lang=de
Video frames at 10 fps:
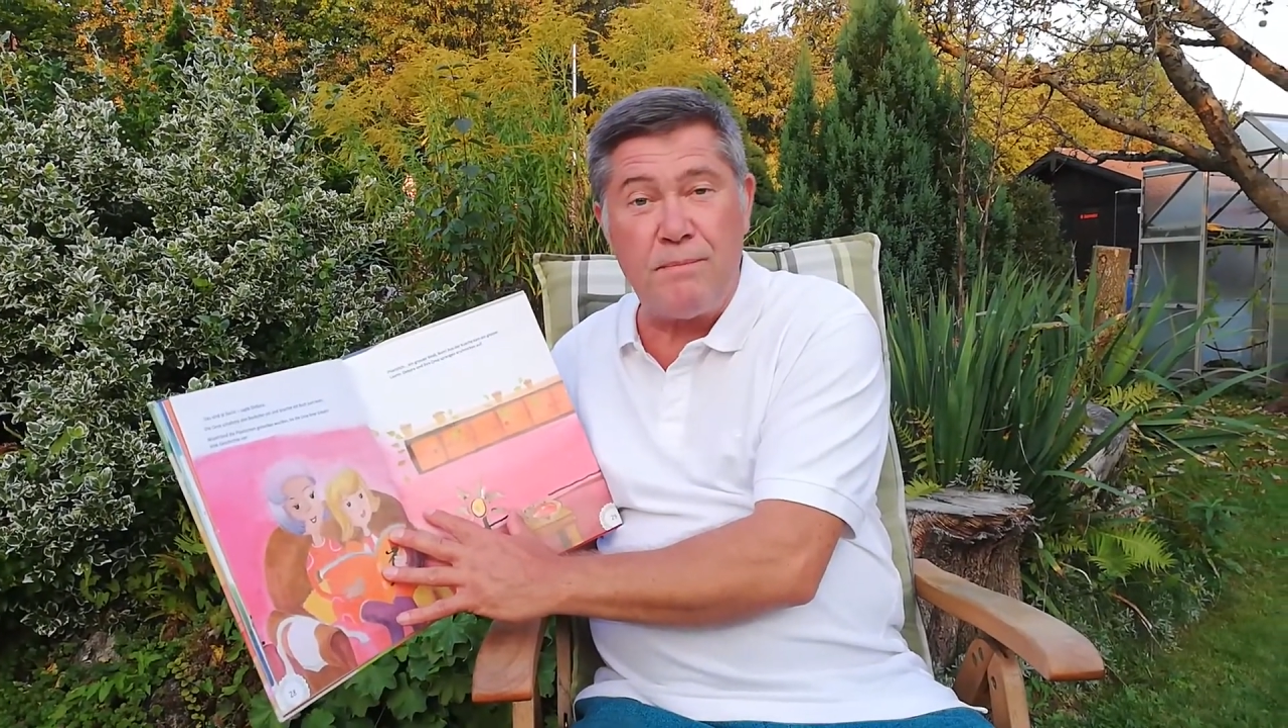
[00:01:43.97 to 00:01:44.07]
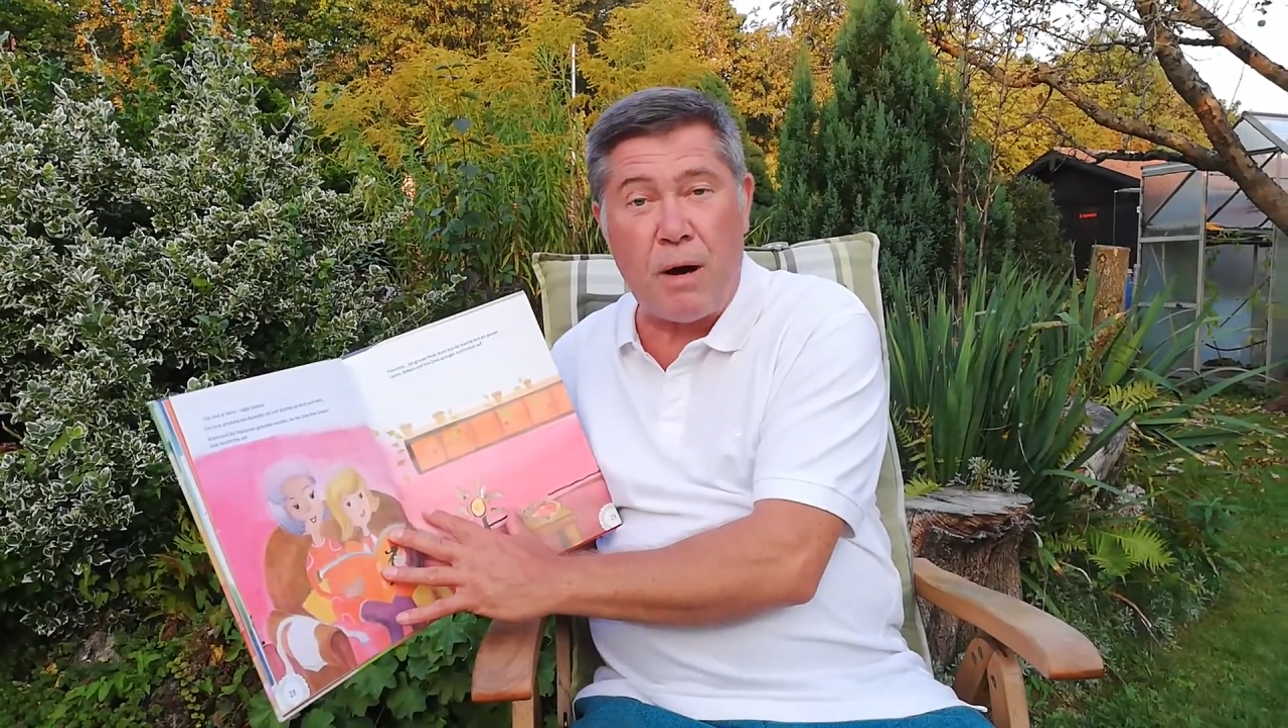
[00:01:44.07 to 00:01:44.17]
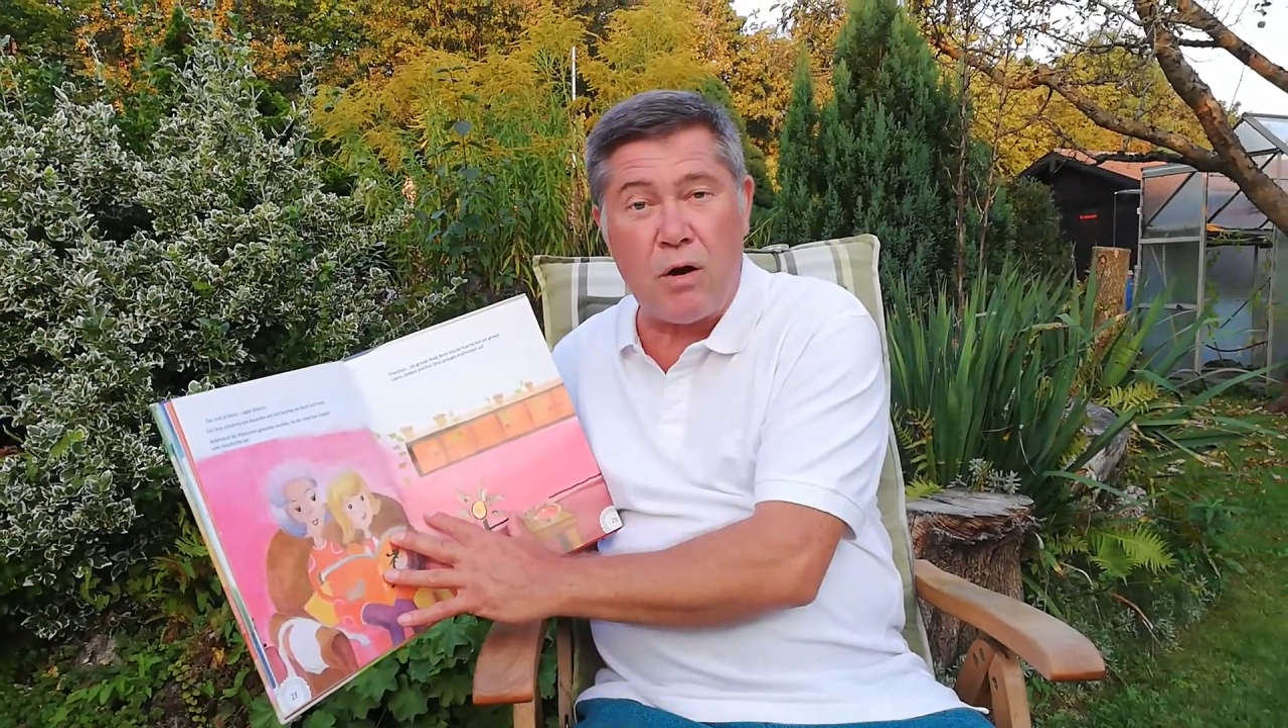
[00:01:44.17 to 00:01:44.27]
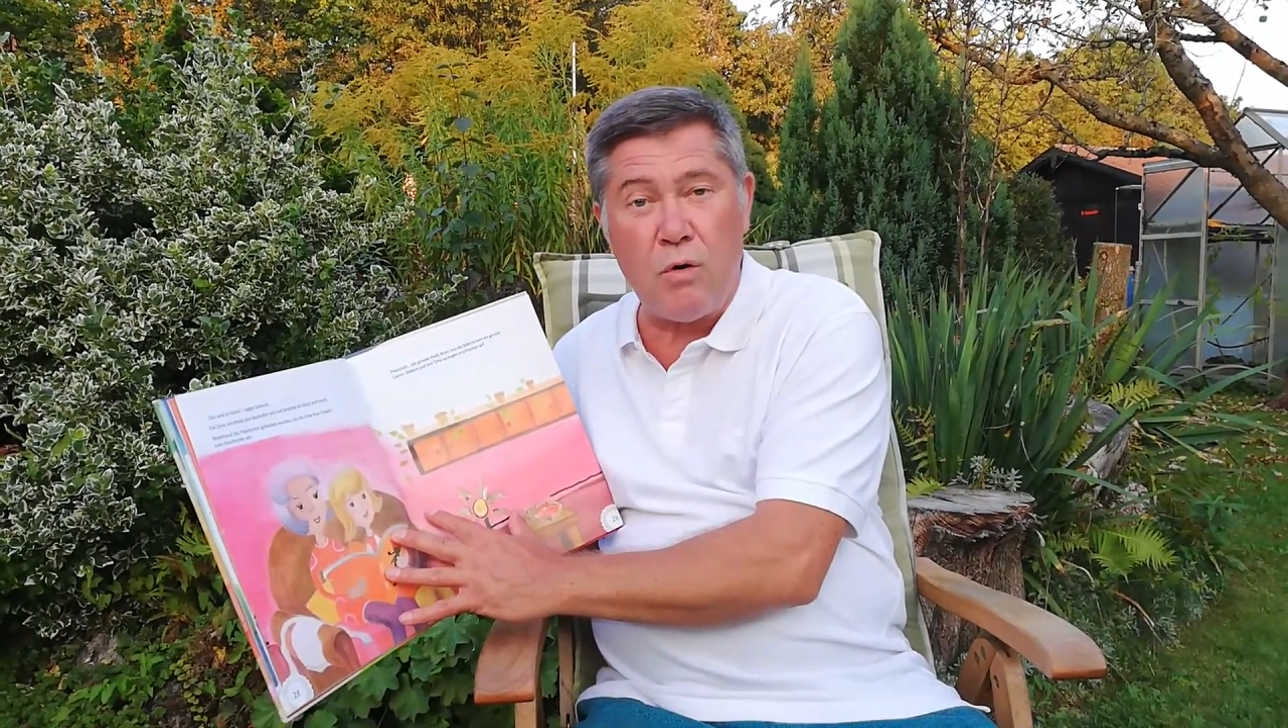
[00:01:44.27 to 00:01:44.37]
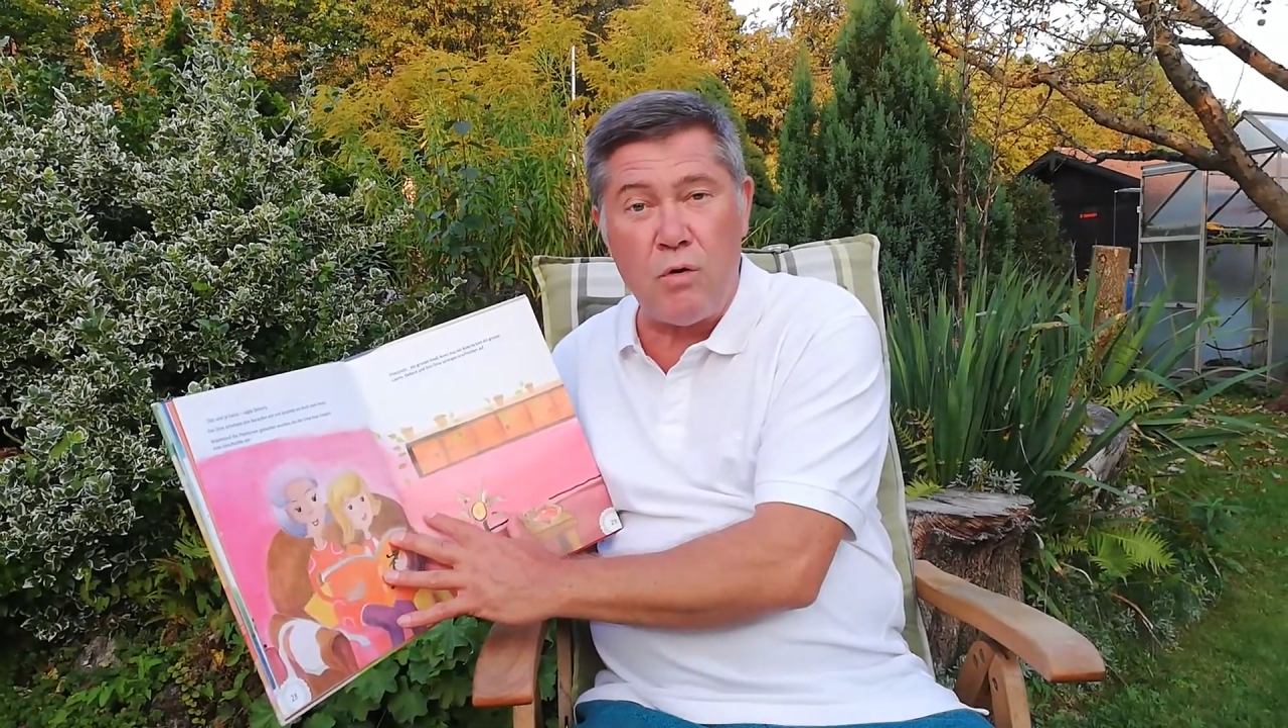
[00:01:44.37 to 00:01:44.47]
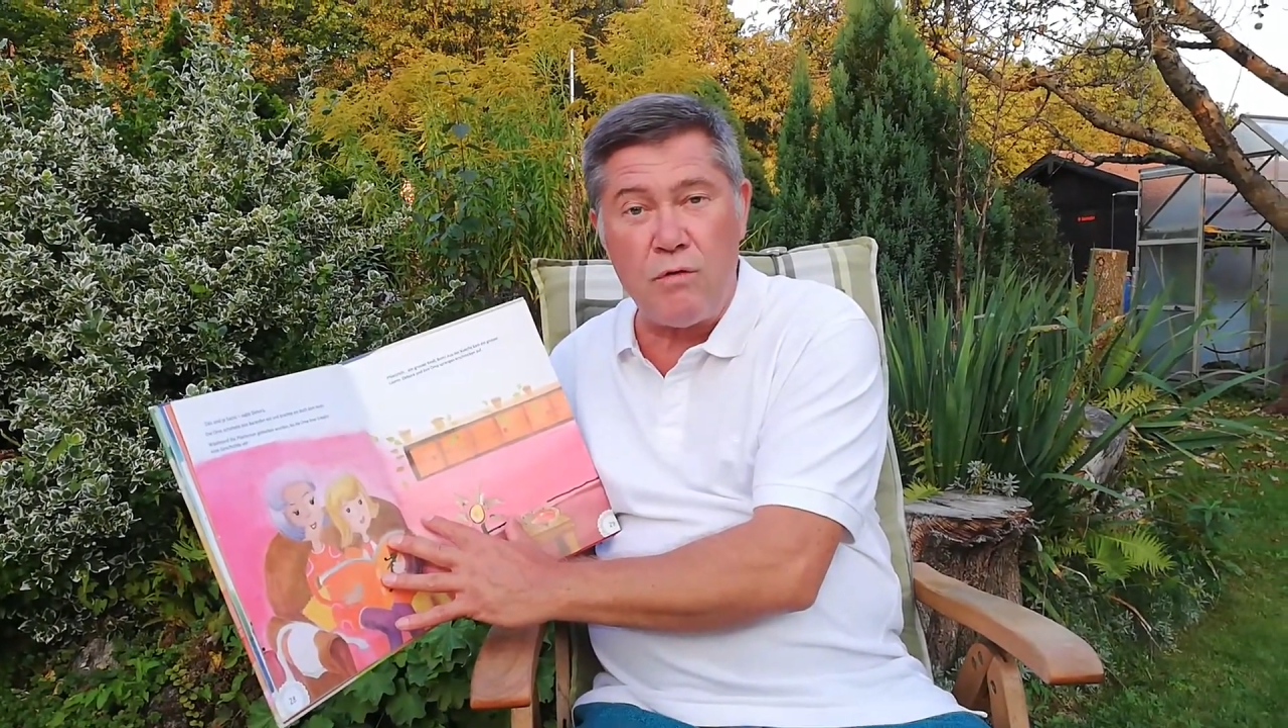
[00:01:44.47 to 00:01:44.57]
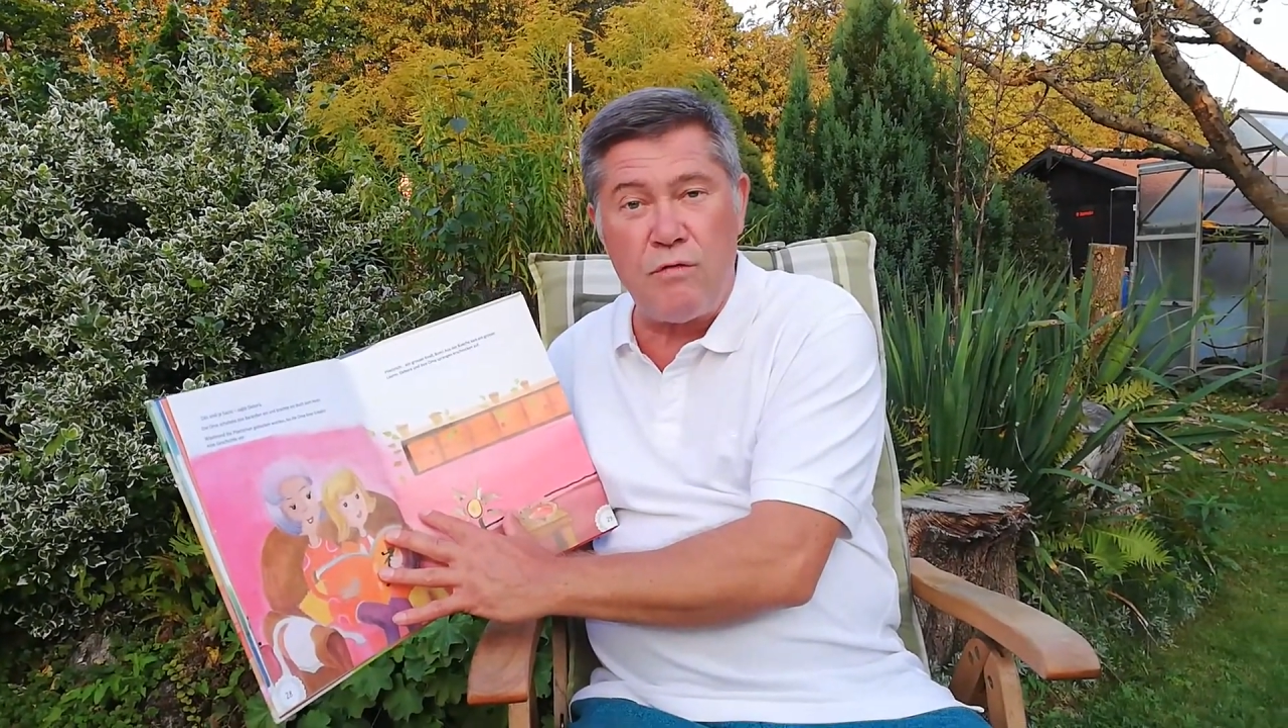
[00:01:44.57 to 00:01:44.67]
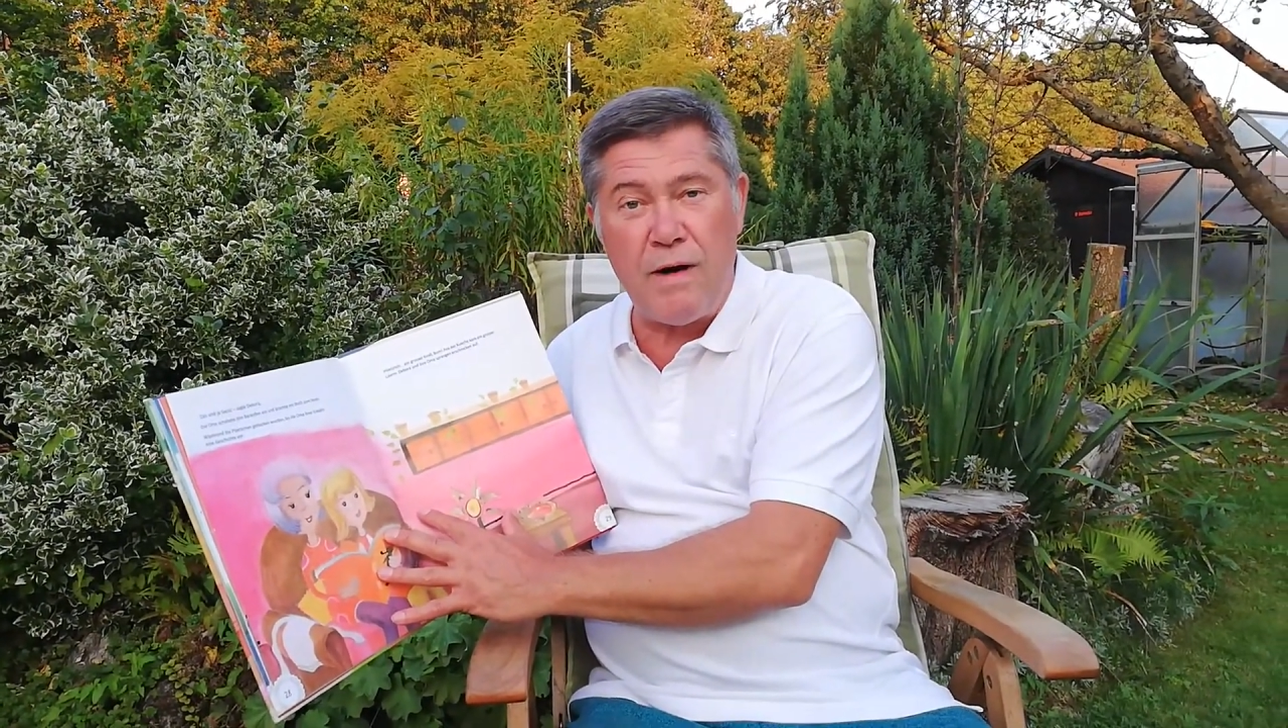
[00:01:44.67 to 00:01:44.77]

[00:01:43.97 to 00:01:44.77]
Backofen